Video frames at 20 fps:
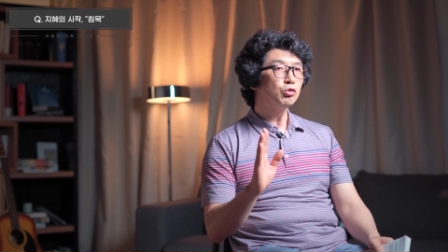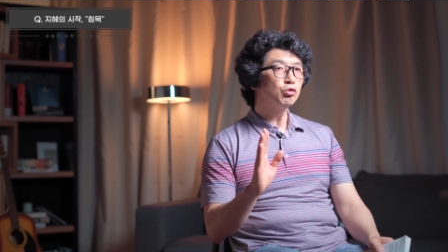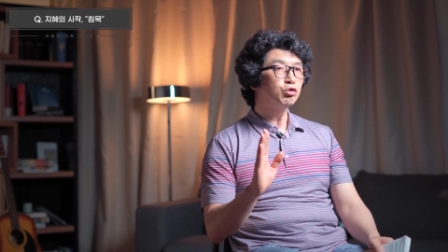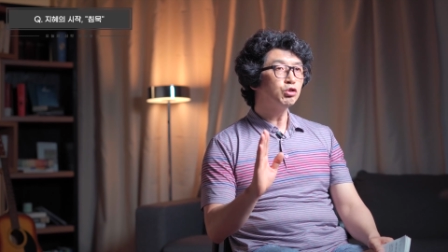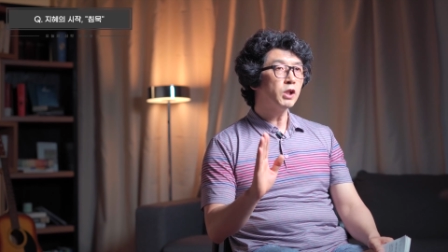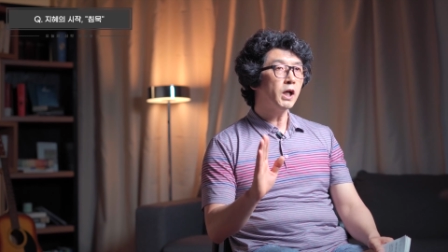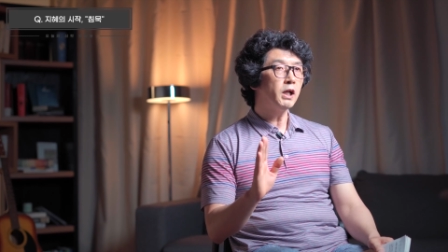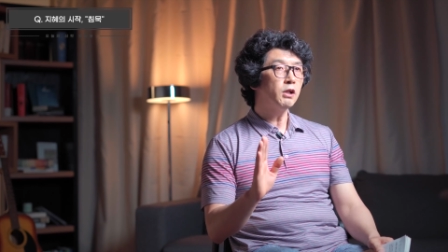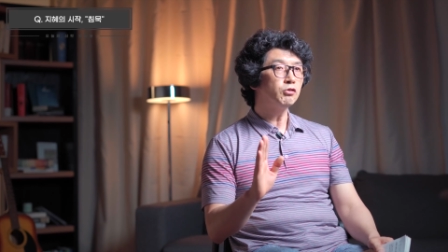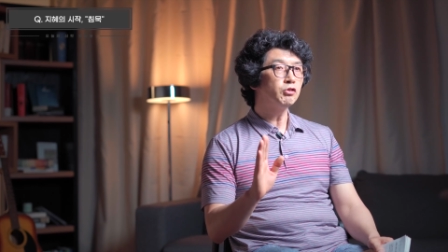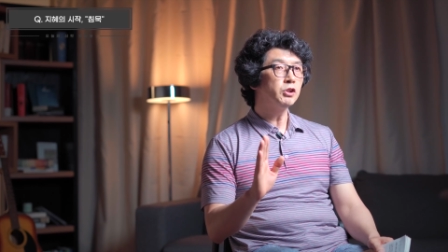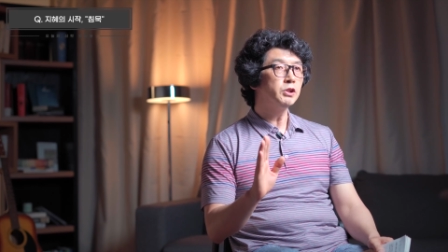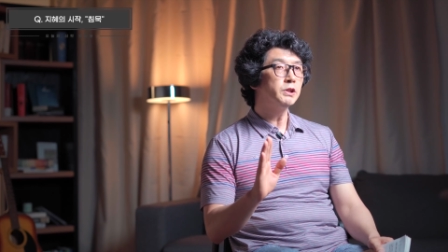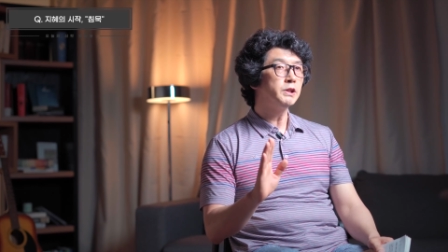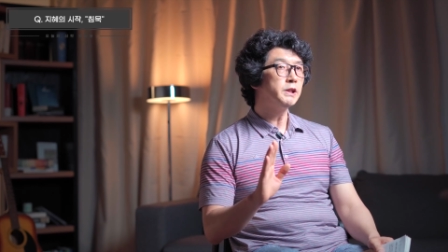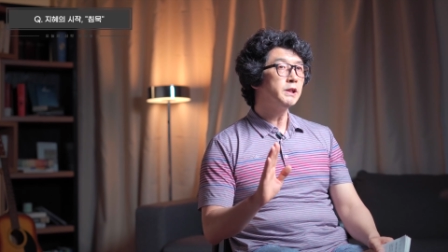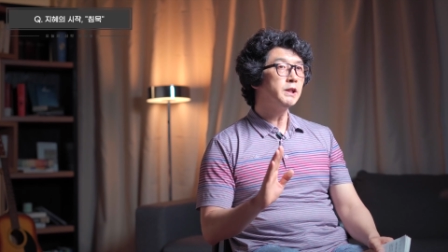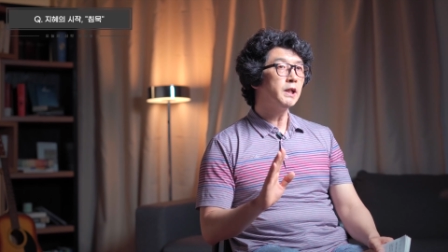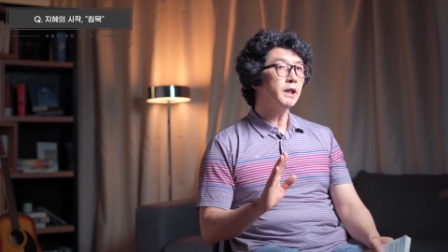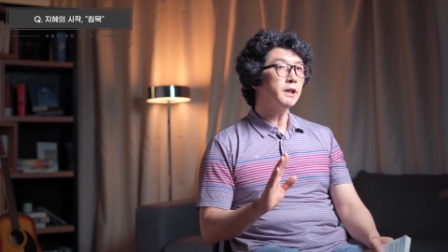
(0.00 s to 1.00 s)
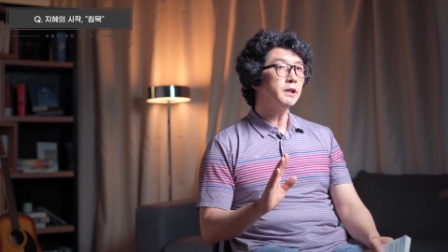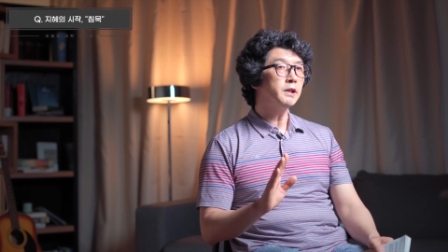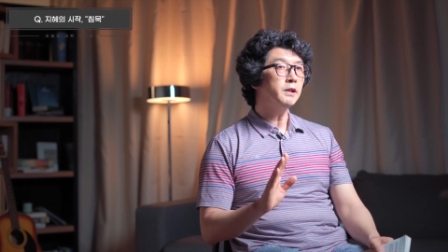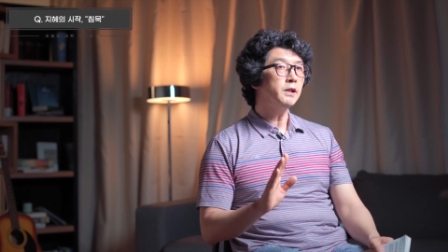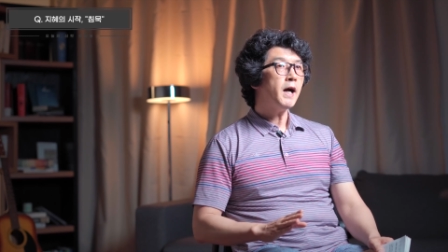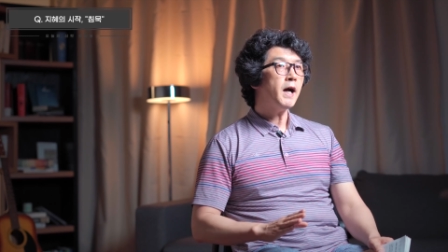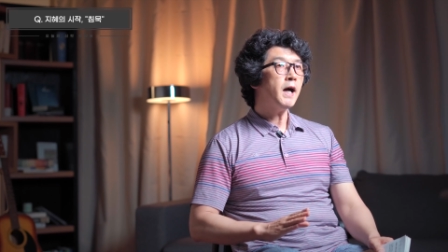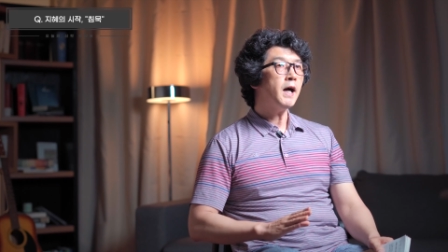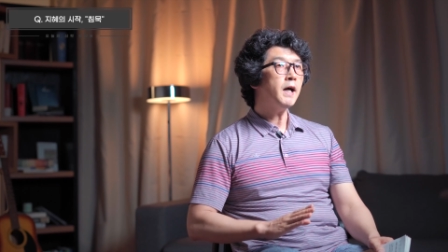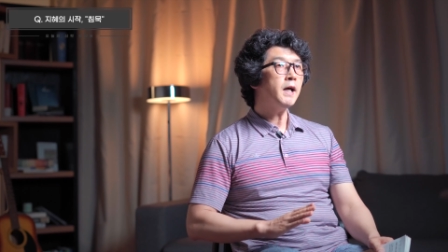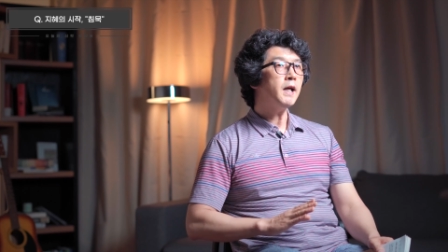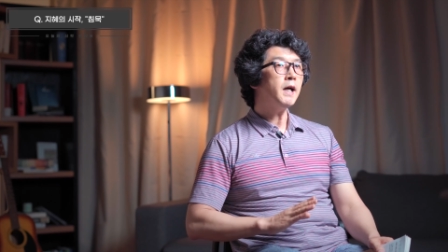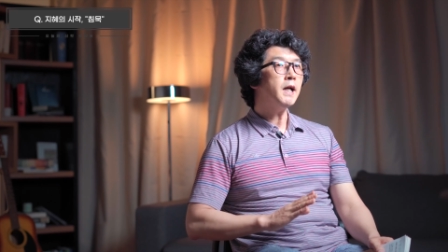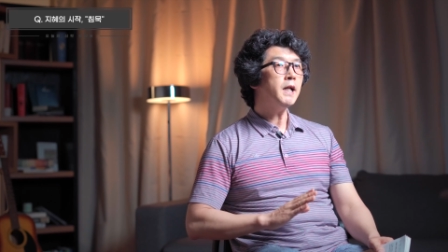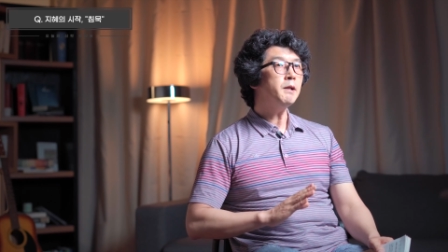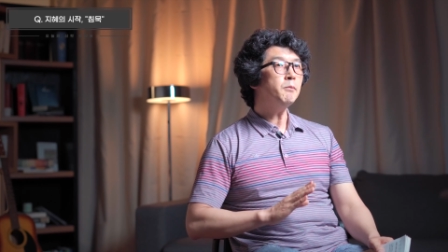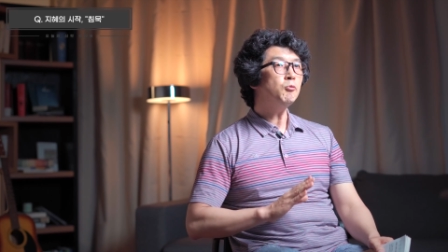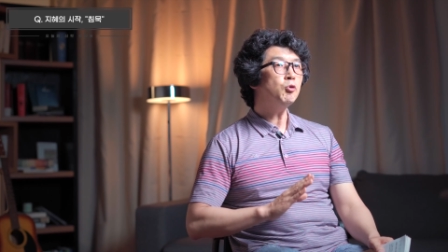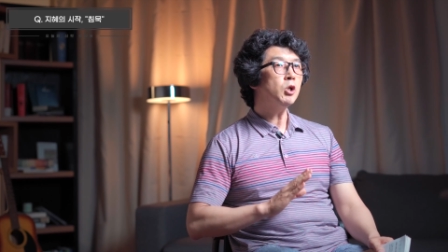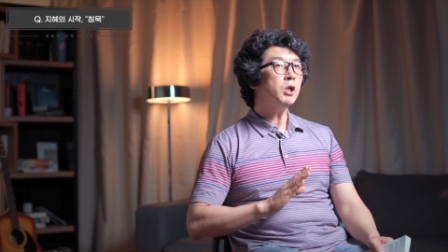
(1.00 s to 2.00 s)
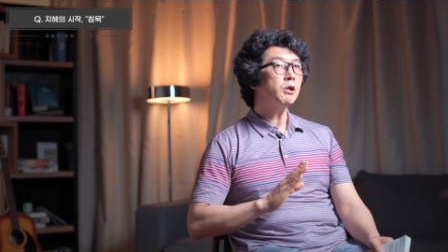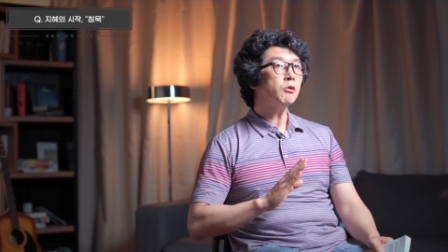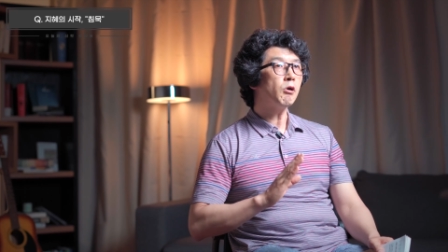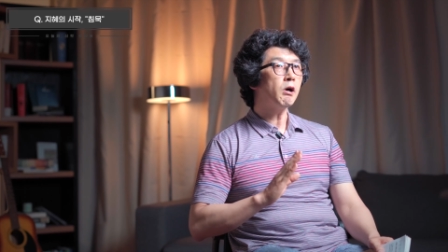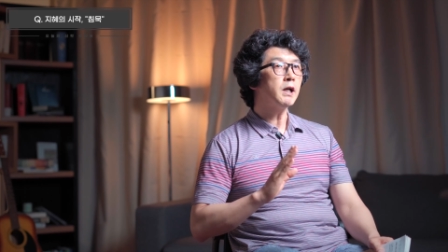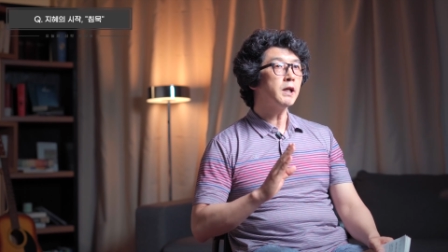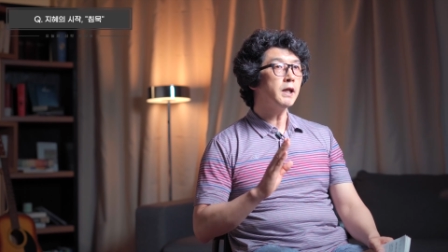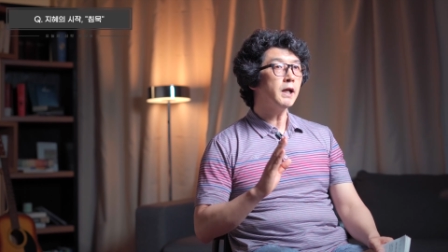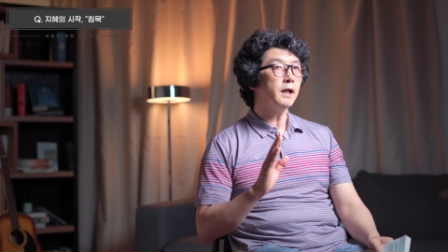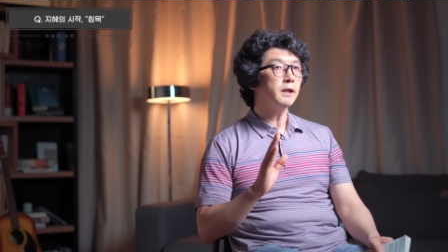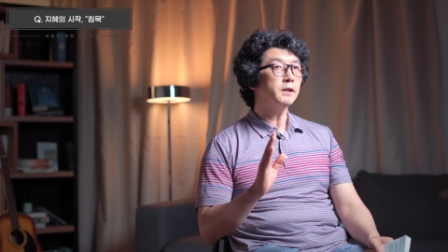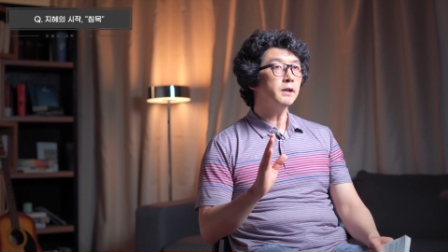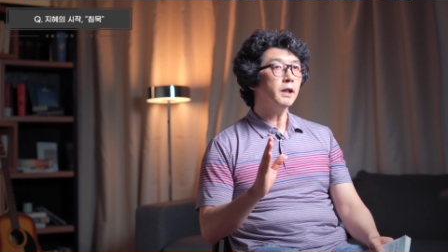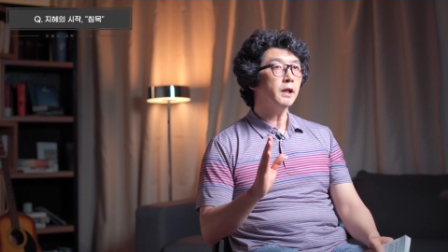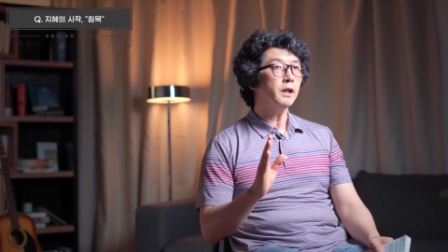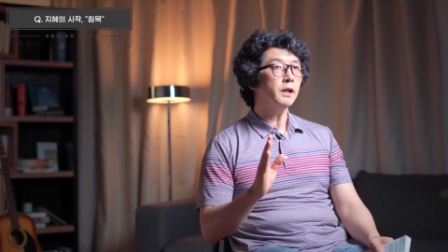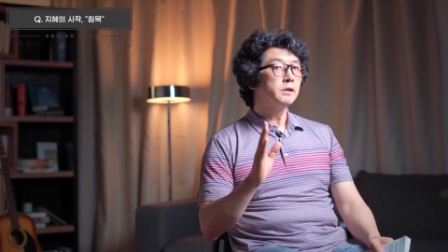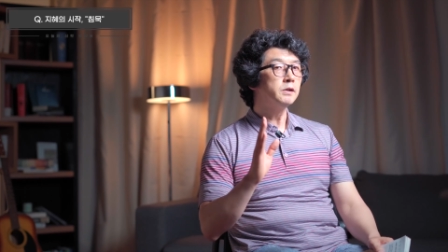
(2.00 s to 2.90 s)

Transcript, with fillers: 구사할 수 있는 인간이 하나님과 관계할 때